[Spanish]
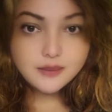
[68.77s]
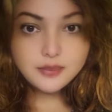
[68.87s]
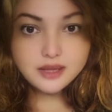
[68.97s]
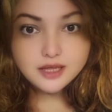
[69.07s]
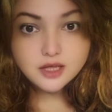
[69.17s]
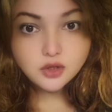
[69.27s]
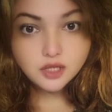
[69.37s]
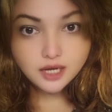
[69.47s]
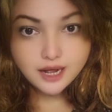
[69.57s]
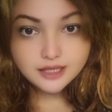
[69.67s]
dependiendo
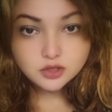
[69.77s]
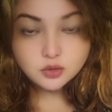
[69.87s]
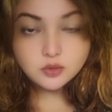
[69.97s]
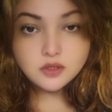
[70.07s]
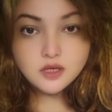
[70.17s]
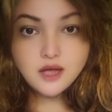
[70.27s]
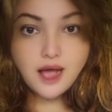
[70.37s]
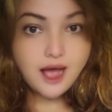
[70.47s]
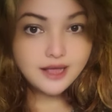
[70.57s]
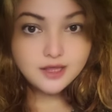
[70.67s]
del caso.
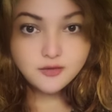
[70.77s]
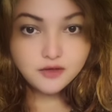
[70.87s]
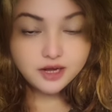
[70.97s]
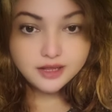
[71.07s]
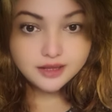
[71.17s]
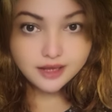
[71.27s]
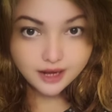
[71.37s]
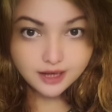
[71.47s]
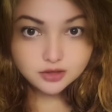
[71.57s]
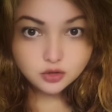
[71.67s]
Hay diferentes
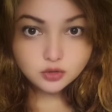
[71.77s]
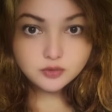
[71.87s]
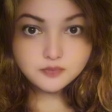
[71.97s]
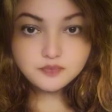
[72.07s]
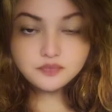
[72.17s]
casos.